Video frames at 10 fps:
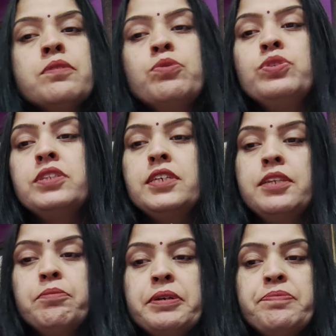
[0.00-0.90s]
वो
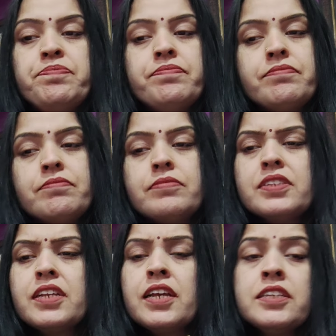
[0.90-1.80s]
सीन में
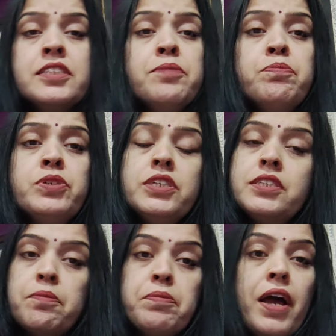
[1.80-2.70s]
सिर्फ मुझे
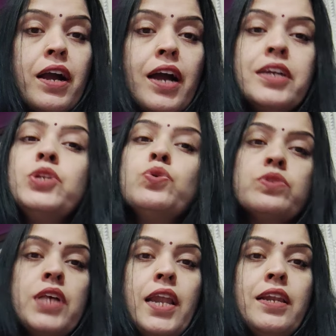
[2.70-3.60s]
सपना का ही
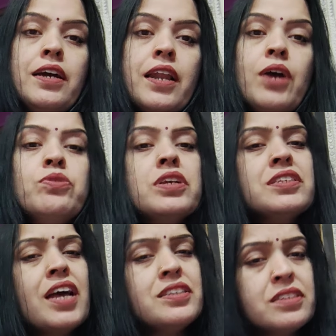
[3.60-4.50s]
नुकसान लग रहा है उनके
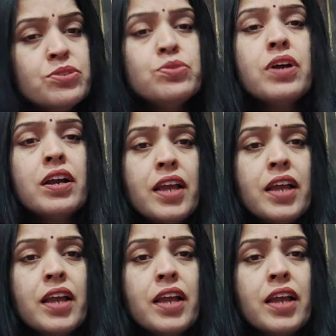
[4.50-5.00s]
सास ससुर का